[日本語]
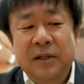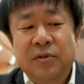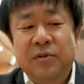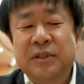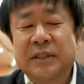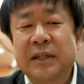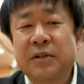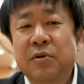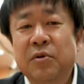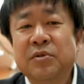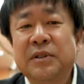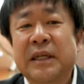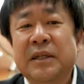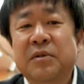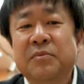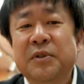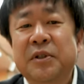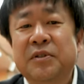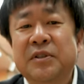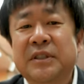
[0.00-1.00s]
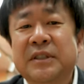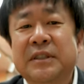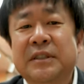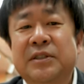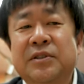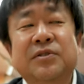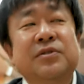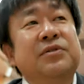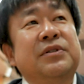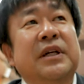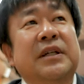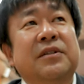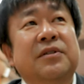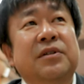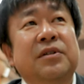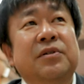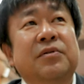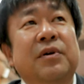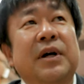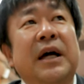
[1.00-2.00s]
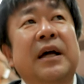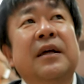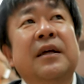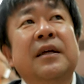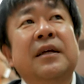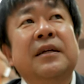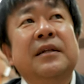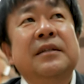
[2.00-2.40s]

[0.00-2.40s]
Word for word: こちらの本体のみの二次入荷っていうのが